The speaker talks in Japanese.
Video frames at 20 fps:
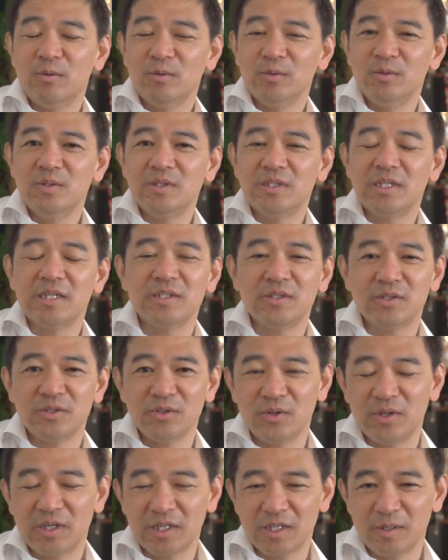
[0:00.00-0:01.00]
うんざりす
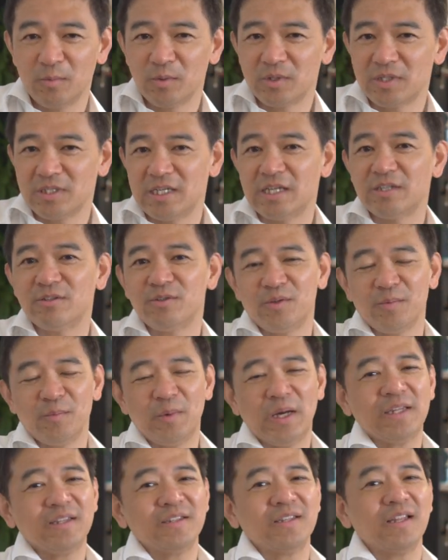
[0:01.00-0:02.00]
るような気持ちになる時
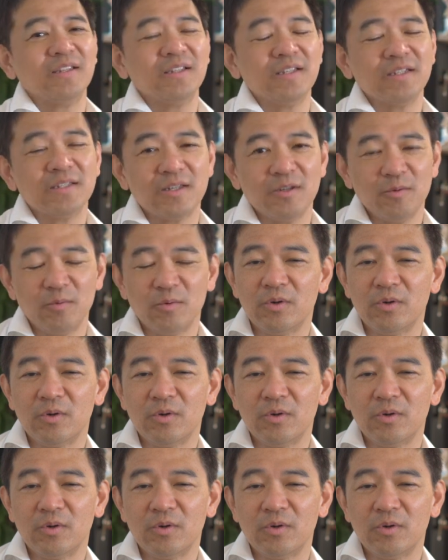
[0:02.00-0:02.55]
もあったんですけど、